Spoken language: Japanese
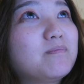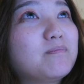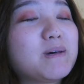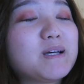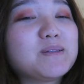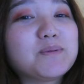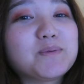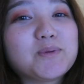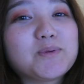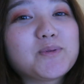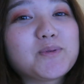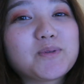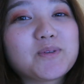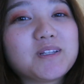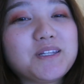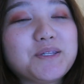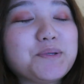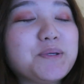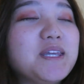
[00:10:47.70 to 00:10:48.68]
窓の
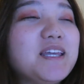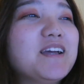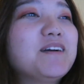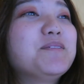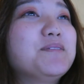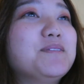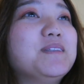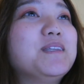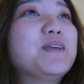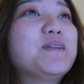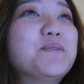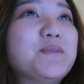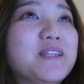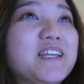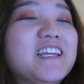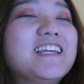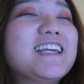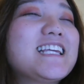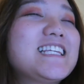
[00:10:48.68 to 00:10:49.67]
外に雪が降って
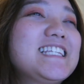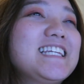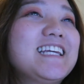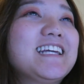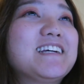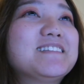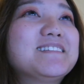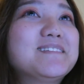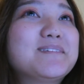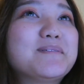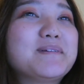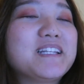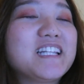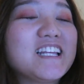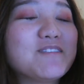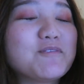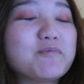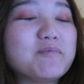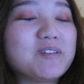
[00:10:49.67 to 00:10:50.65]
るね景色がすごい
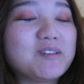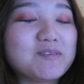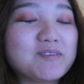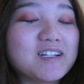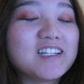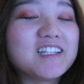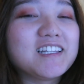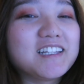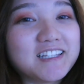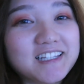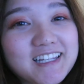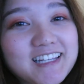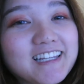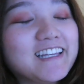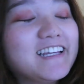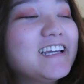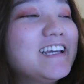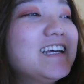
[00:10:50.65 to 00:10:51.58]
ね思い浮かんでね